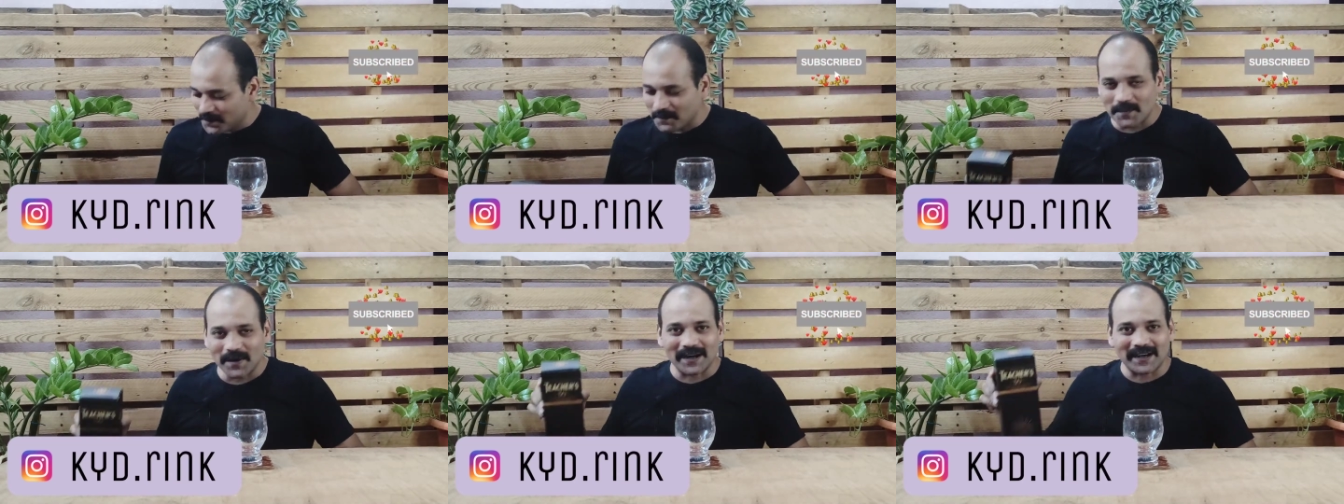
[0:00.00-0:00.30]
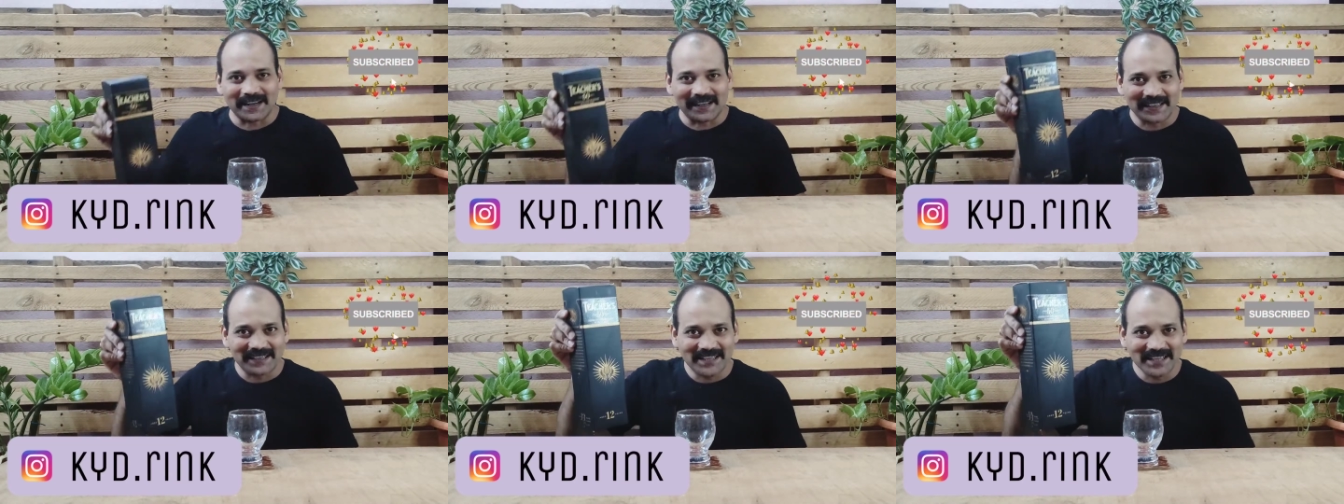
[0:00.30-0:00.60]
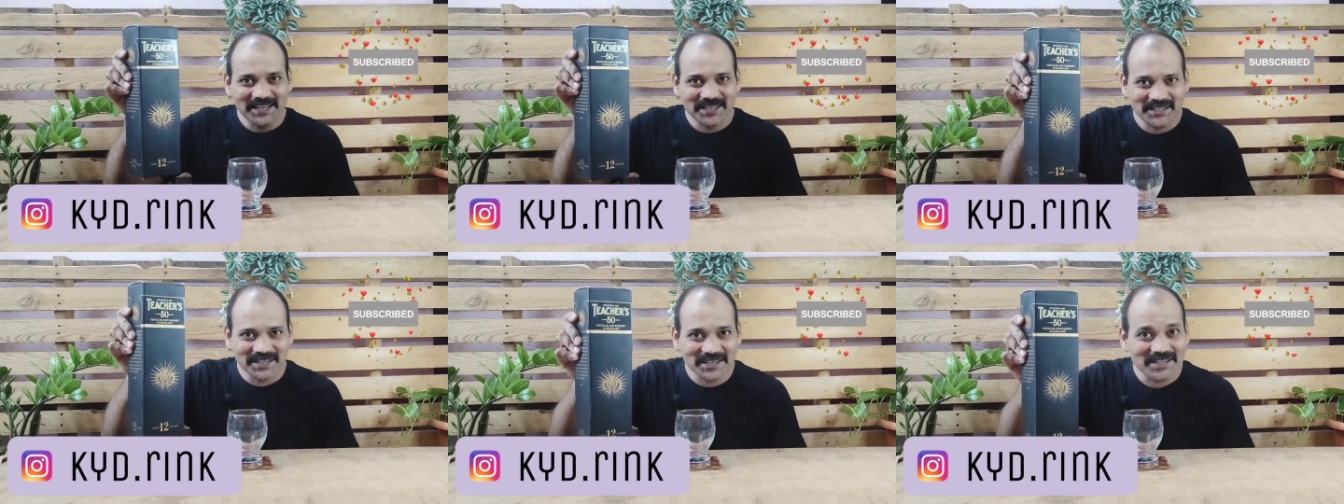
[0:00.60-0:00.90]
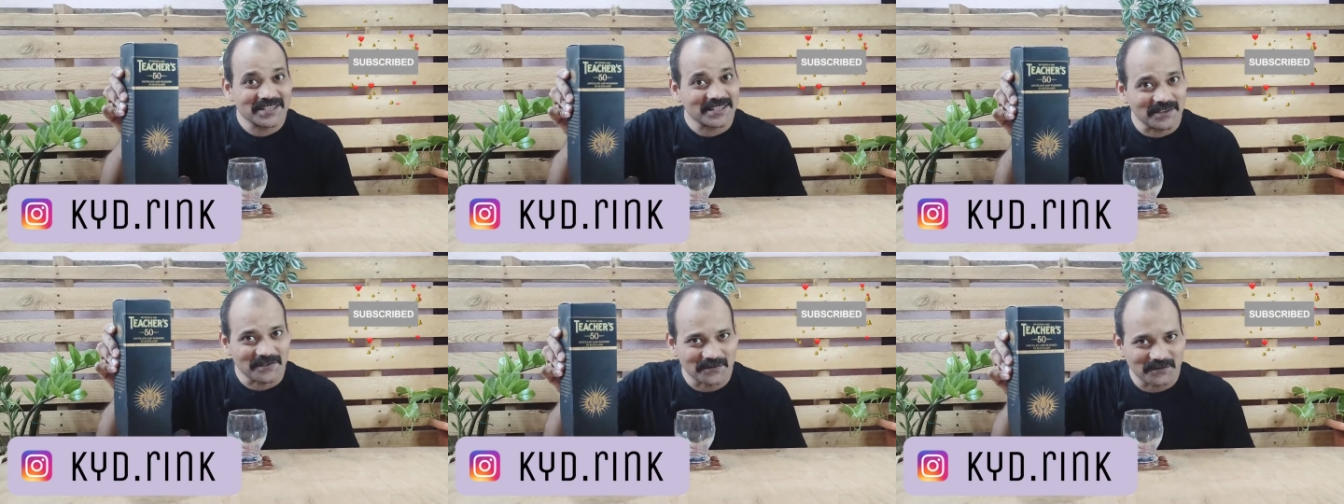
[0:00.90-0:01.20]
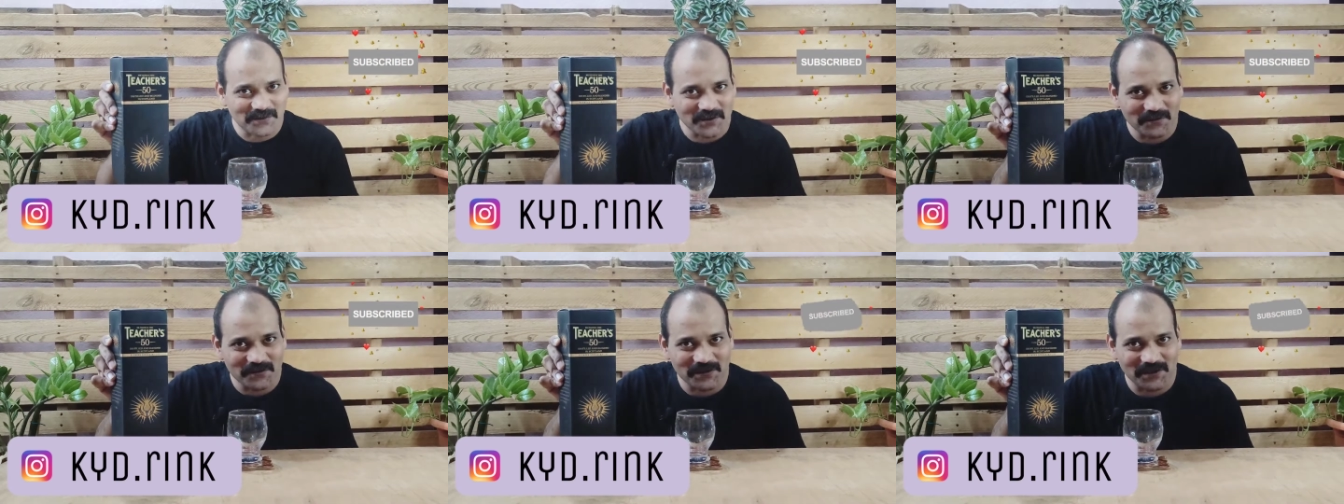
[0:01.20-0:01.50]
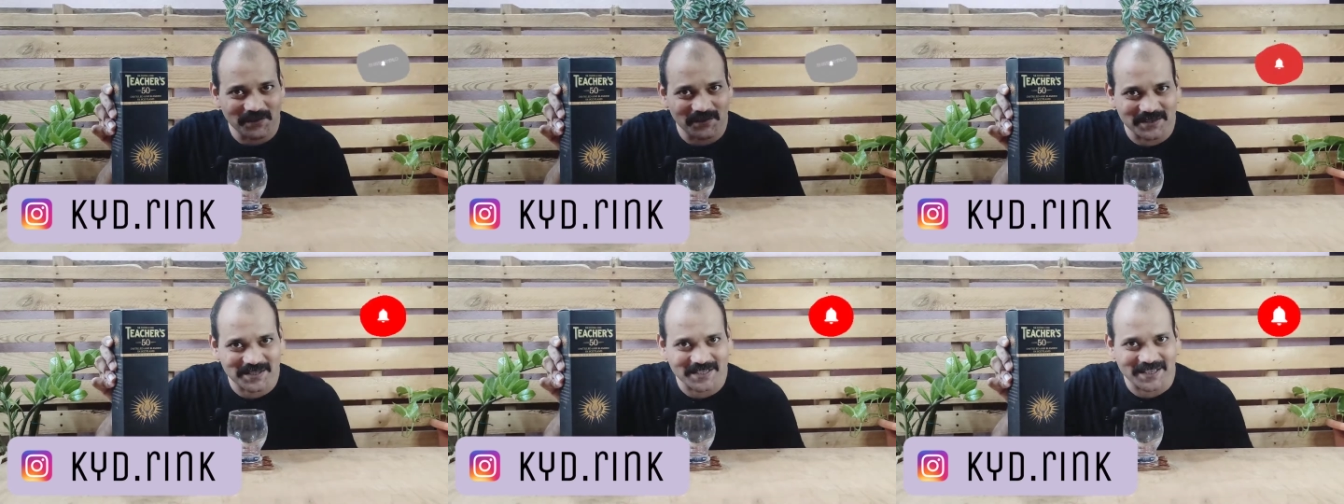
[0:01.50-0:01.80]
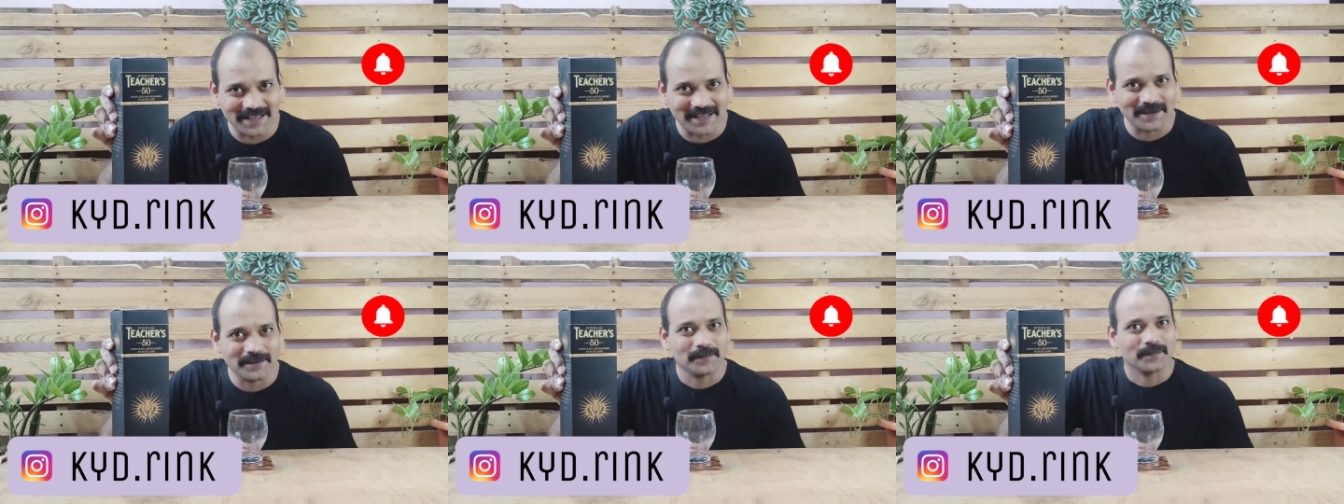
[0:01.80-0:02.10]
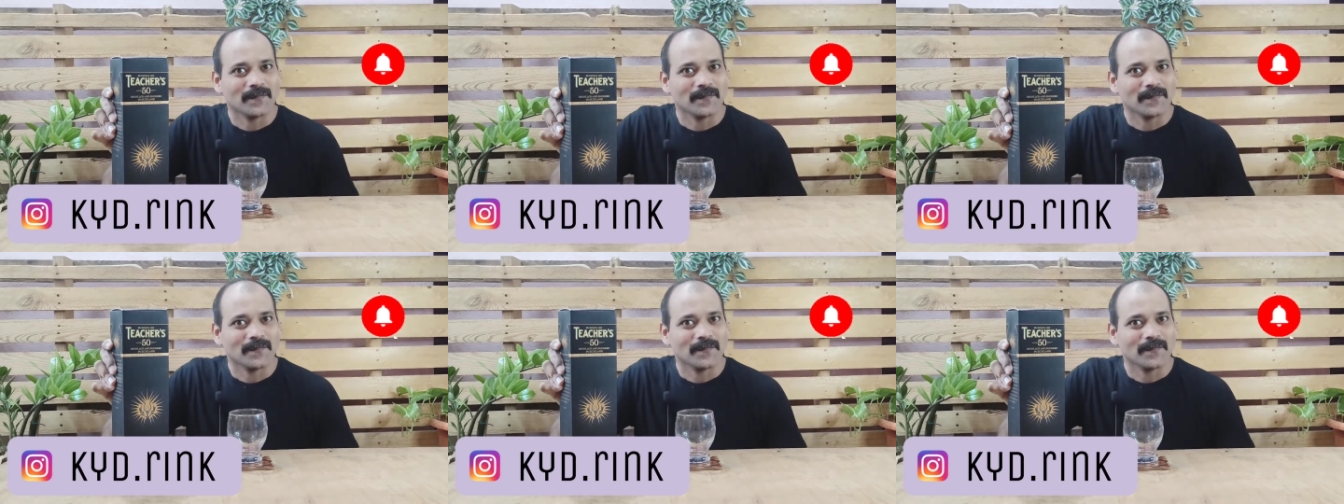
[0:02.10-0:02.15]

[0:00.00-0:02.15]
మన టీచర్స్ ఫిఫ్టీ విస్కీ